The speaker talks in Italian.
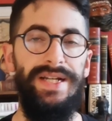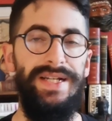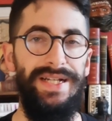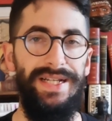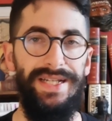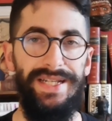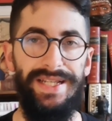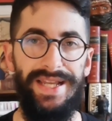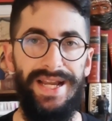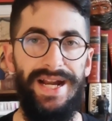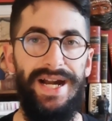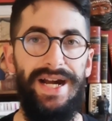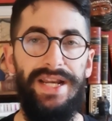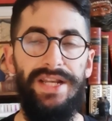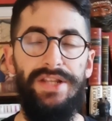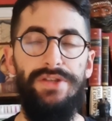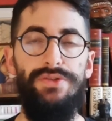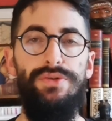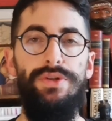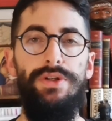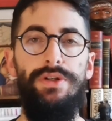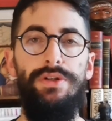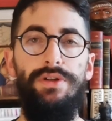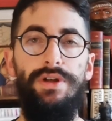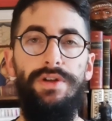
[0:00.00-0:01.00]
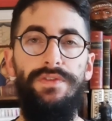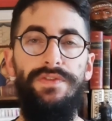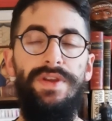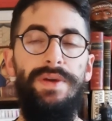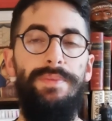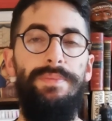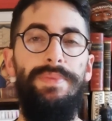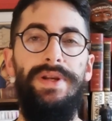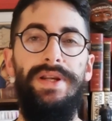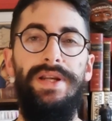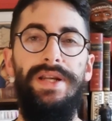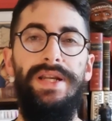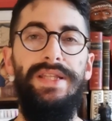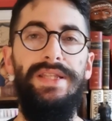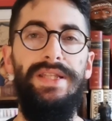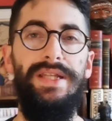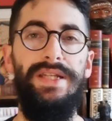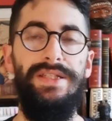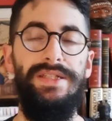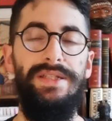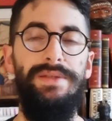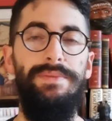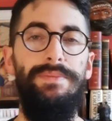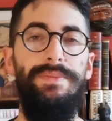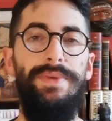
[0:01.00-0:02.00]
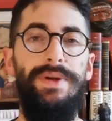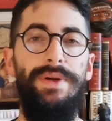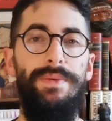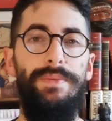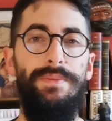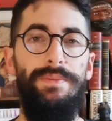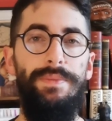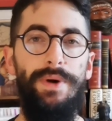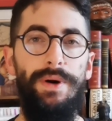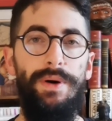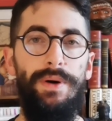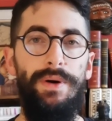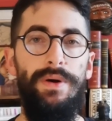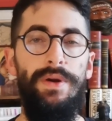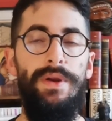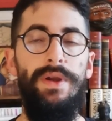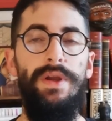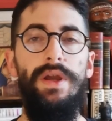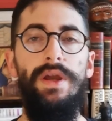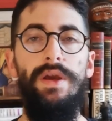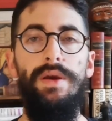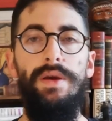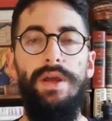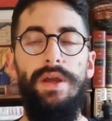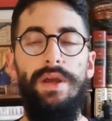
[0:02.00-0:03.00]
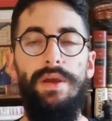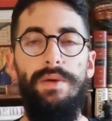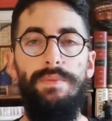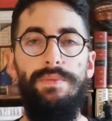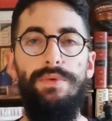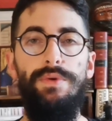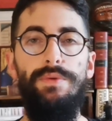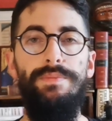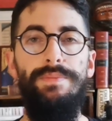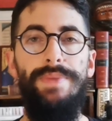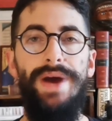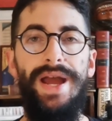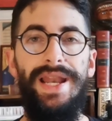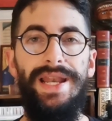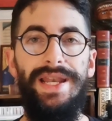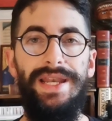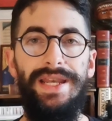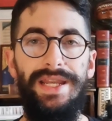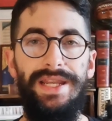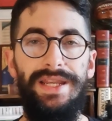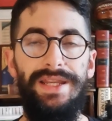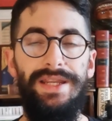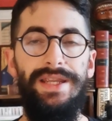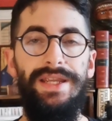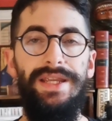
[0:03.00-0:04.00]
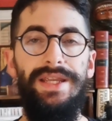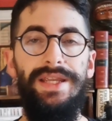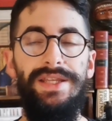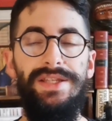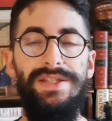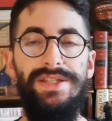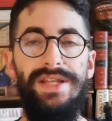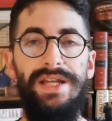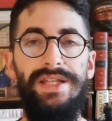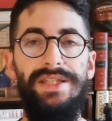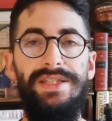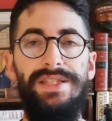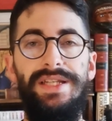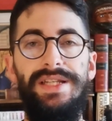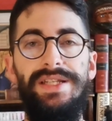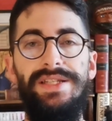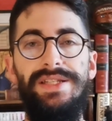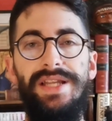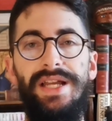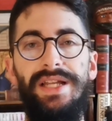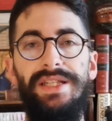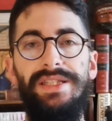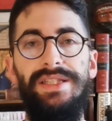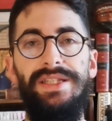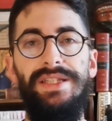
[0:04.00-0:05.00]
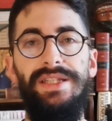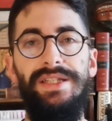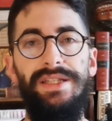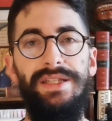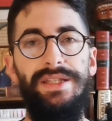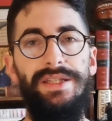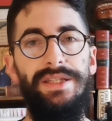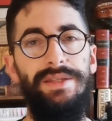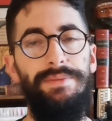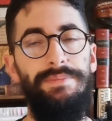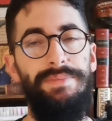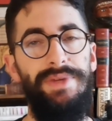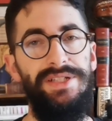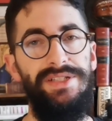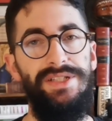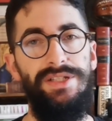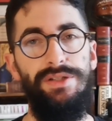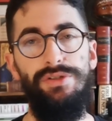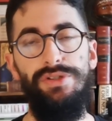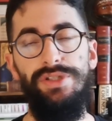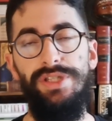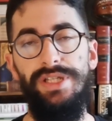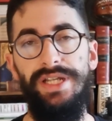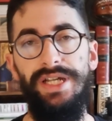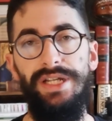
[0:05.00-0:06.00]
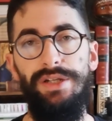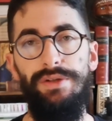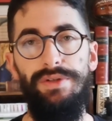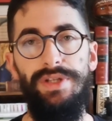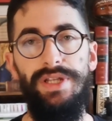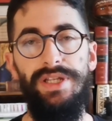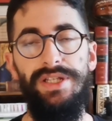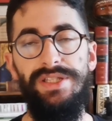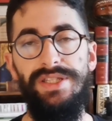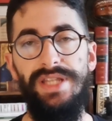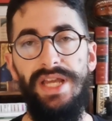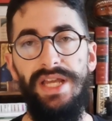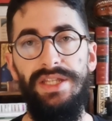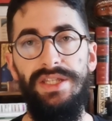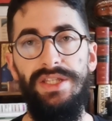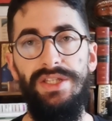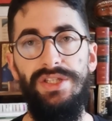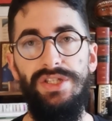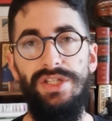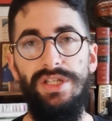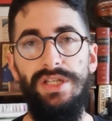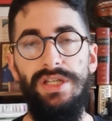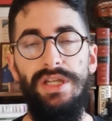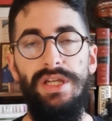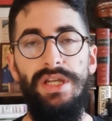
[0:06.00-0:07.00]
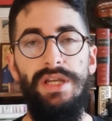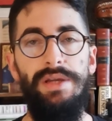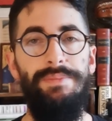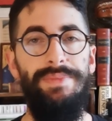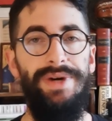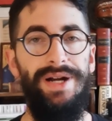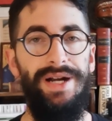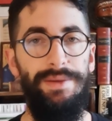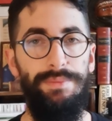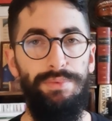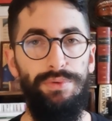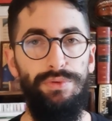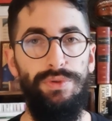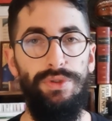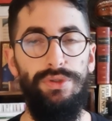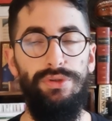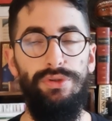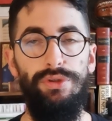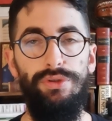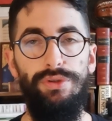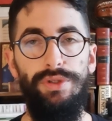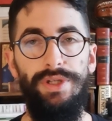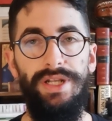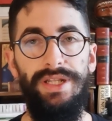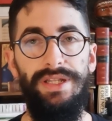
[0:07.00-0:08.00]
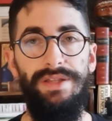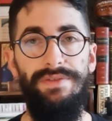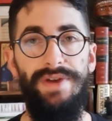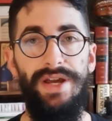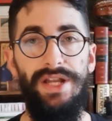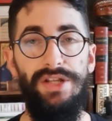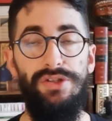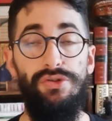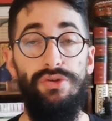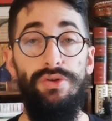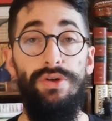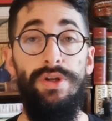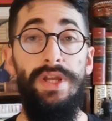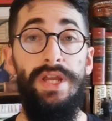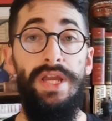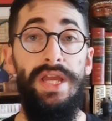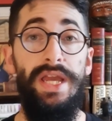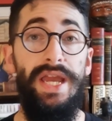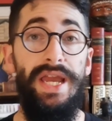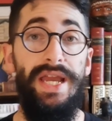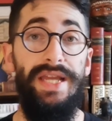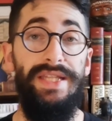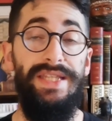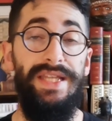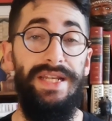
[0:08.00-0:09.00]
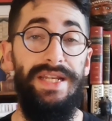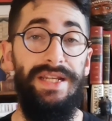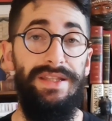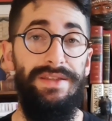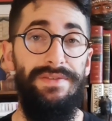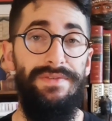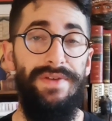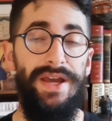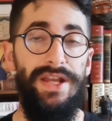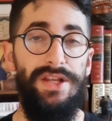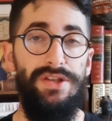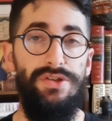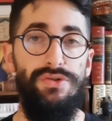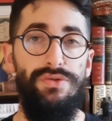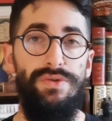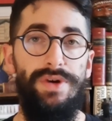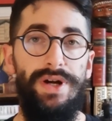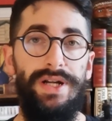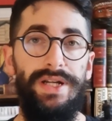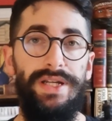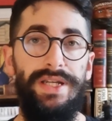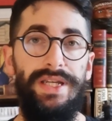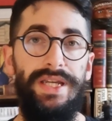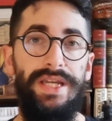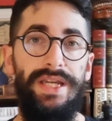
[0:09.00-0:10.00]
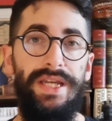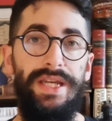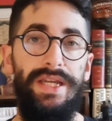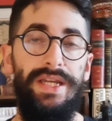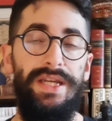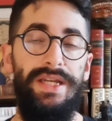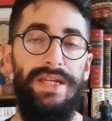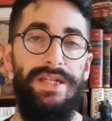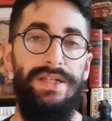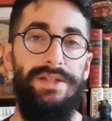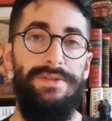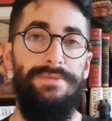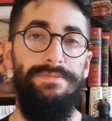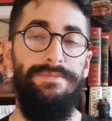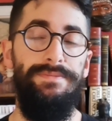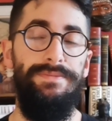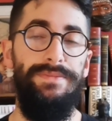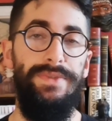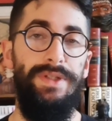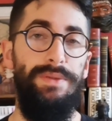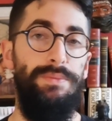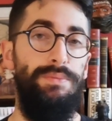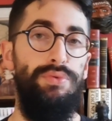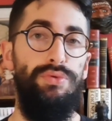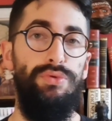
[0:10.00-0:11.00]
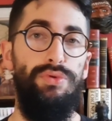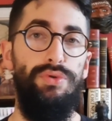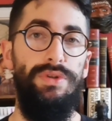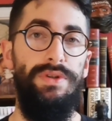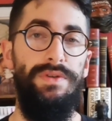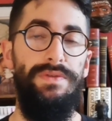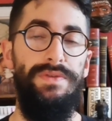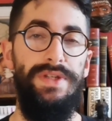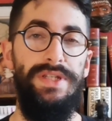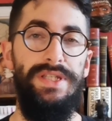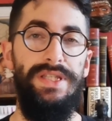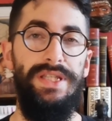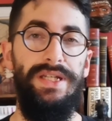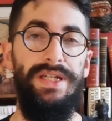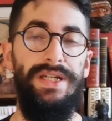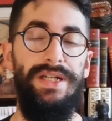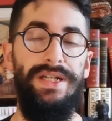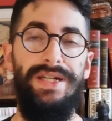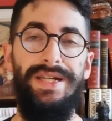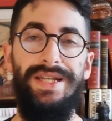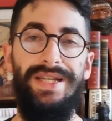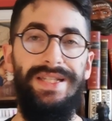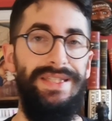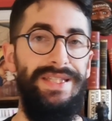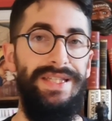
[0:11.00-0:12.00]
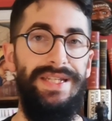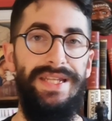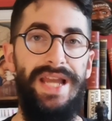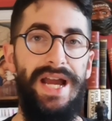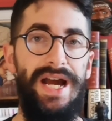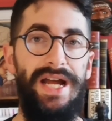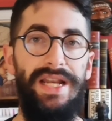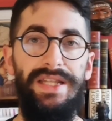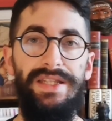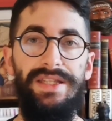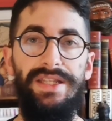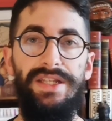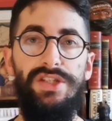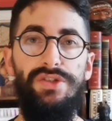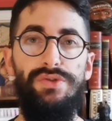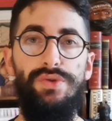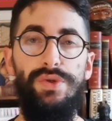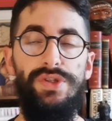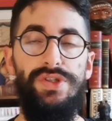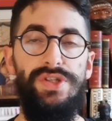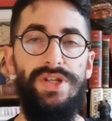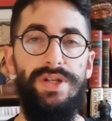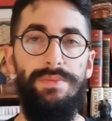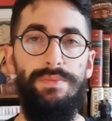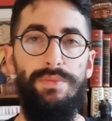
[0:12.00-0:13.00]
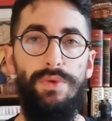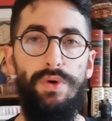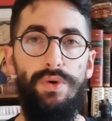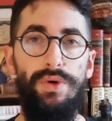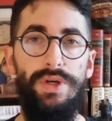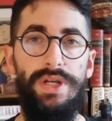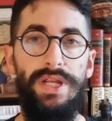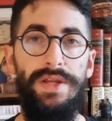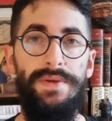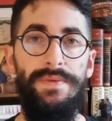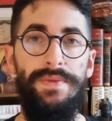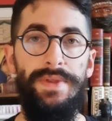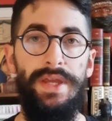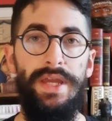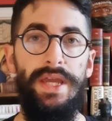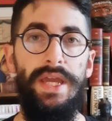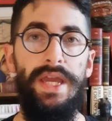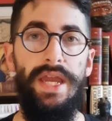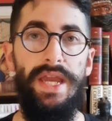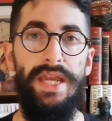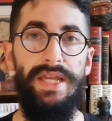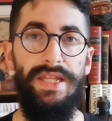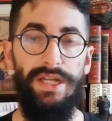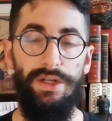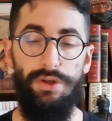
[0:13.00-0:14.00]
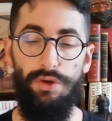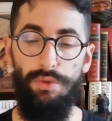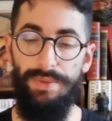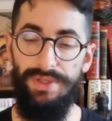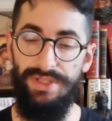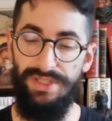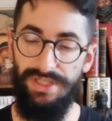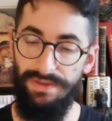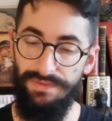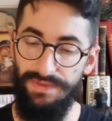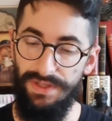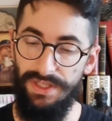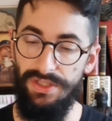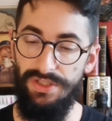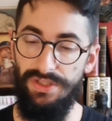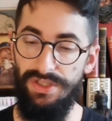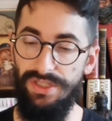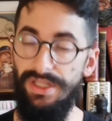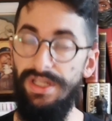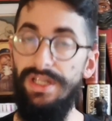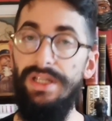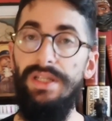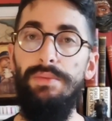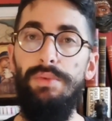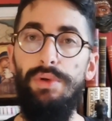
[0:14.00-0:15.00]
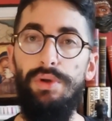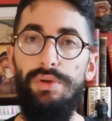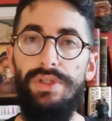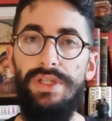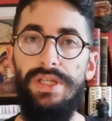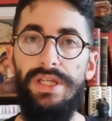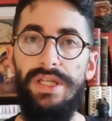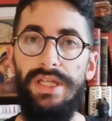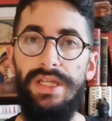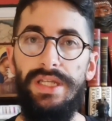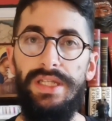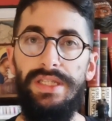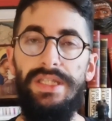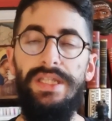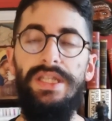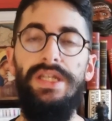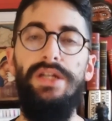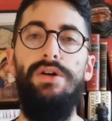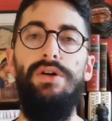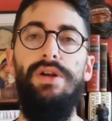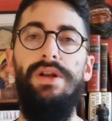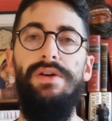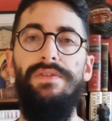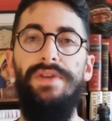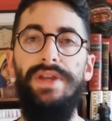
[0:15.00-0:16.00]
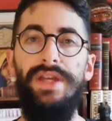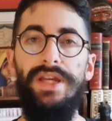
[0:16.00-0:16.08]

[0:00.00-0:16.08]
calcare sull'iconografia per rendere sempre un po' eh, più belli i santi e le sante in base ai nostri canoni estetici, ma appunto Antonio era diverso ed era diverso anche ehm, dal punto di vista caratteriale, dai suoi sermoni e da come si evince dal libro di, di Nicola